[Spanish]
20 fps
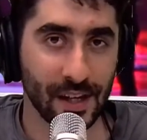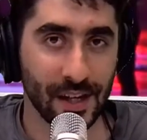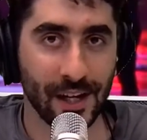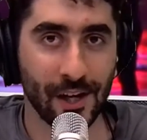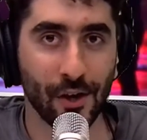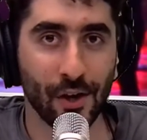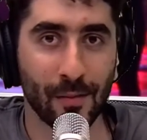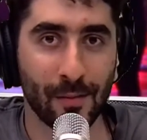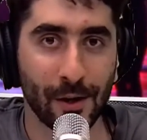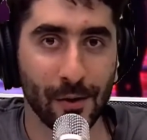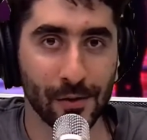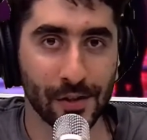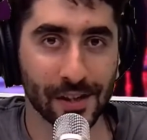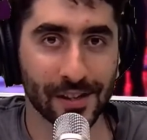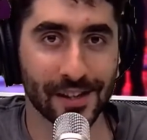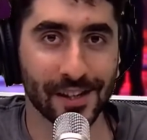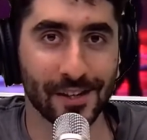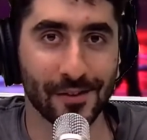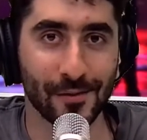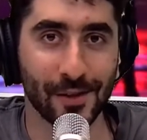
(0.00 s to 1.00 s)
en La Palusa
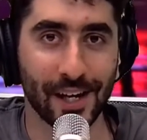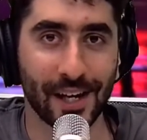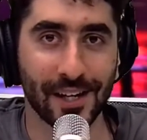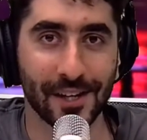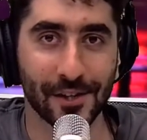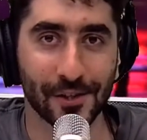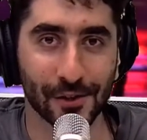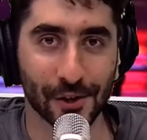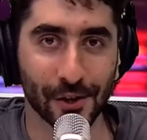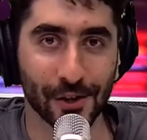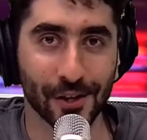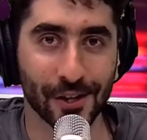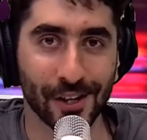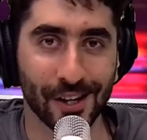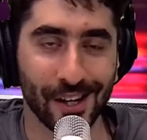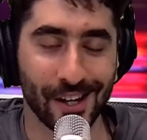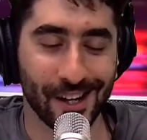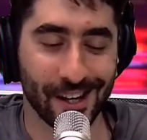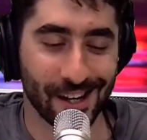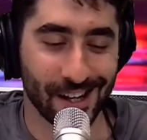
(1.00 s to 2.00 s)
se viralizó
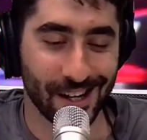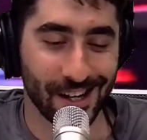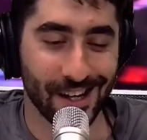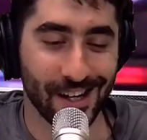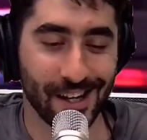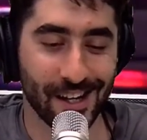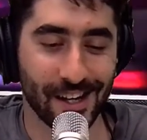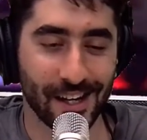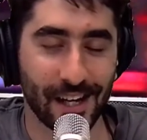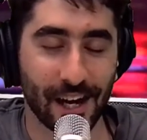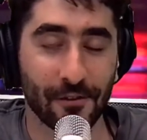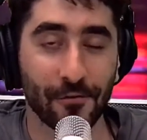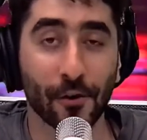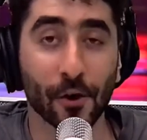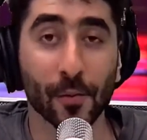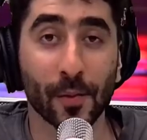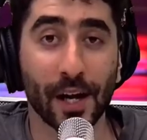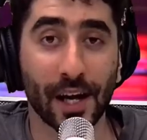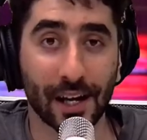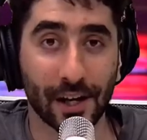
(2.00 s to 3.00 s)
eh, la
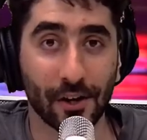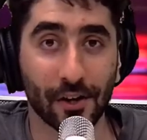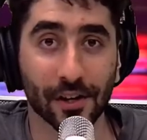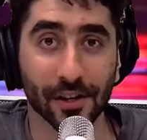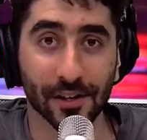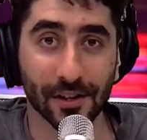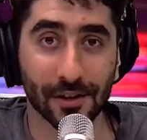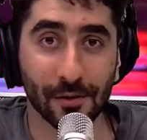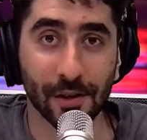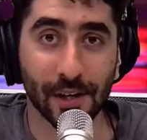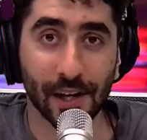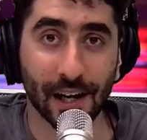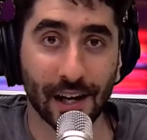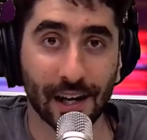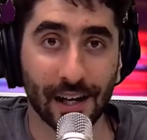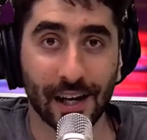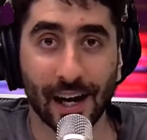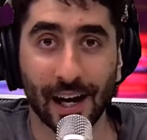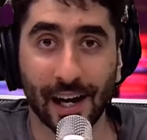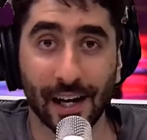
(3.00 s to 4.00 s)
forma en la que lo recibía
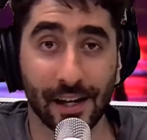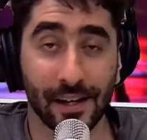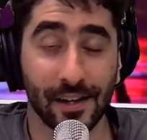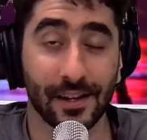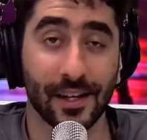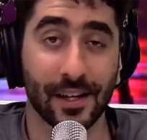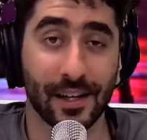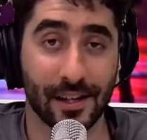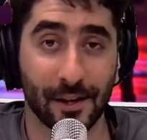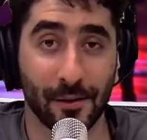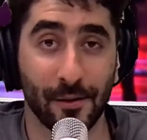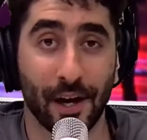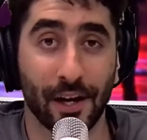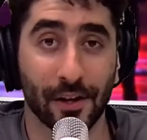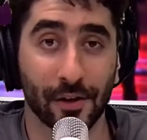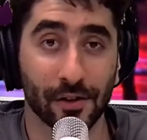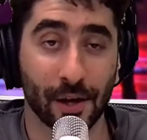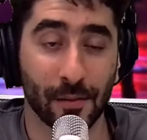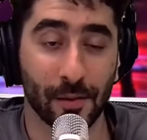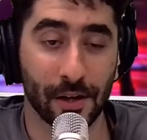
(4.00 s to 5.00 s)
la gente, se
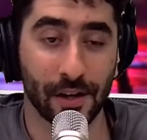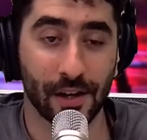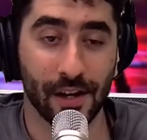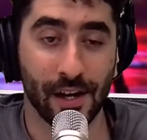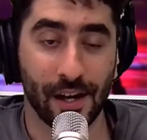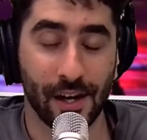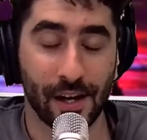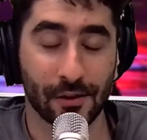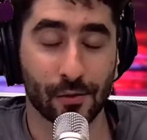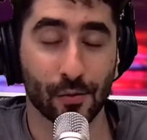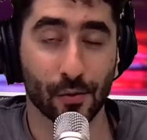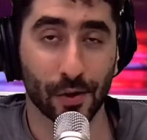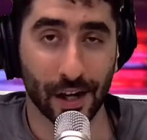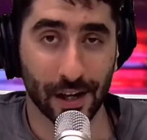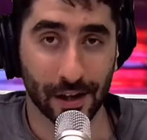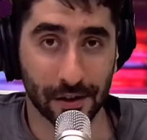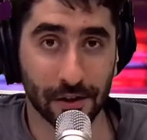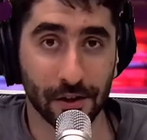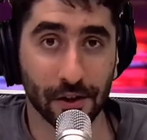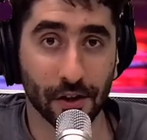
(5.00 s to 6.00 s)
viralizó también su
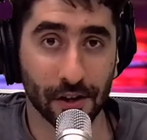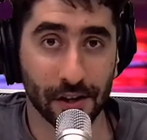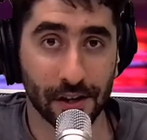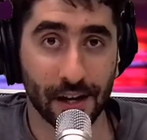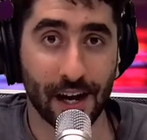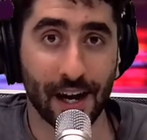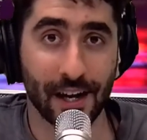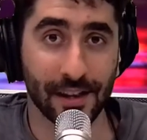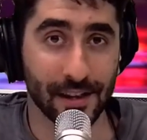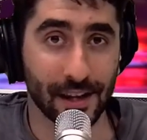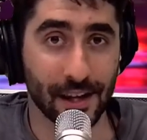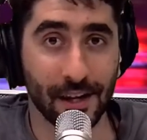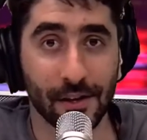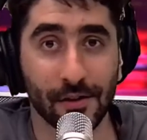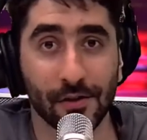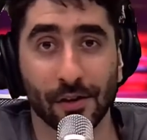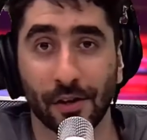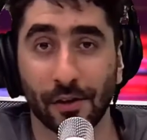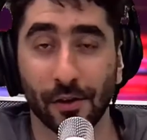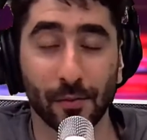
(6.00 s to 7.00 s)
reacción ante
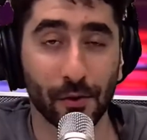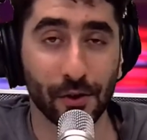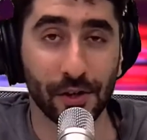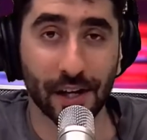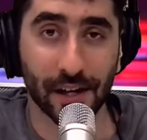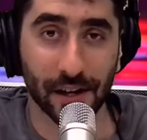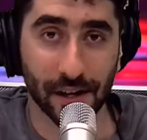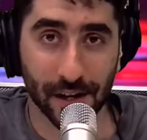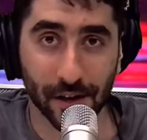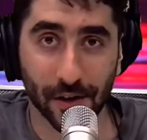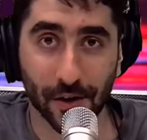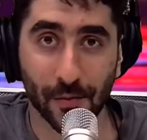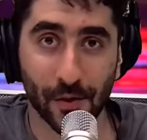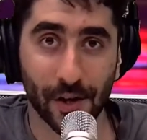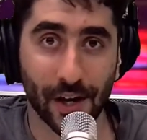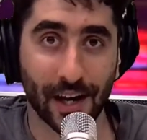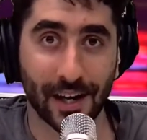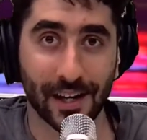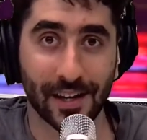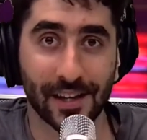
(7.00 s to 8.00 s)
eso, que no podía creer cómo
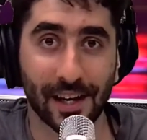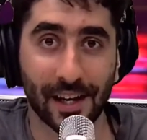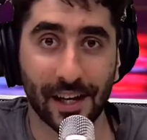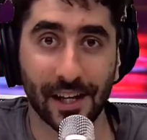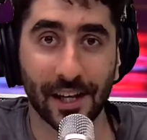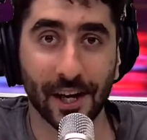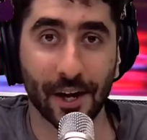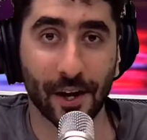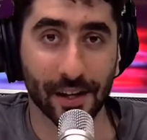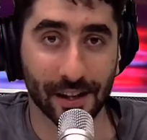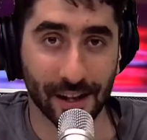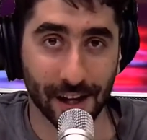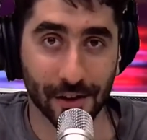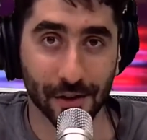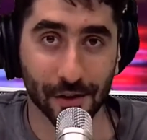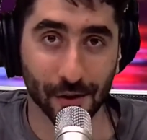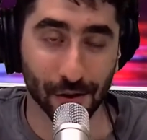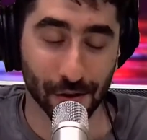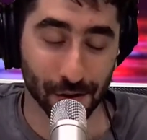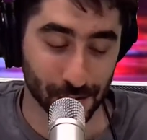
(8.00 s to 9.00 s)
la gente agitaba
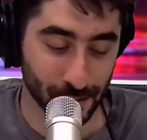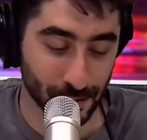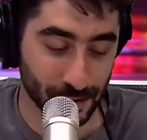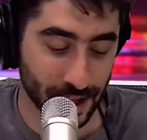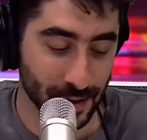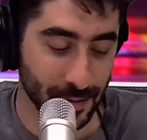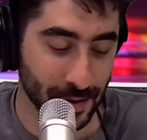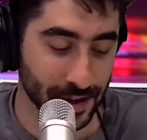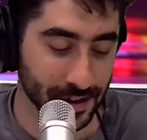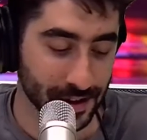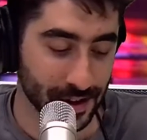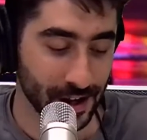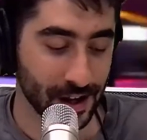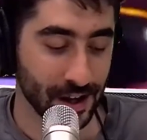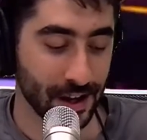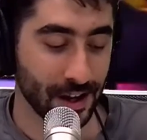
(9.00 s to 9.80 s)
tanto sus temas.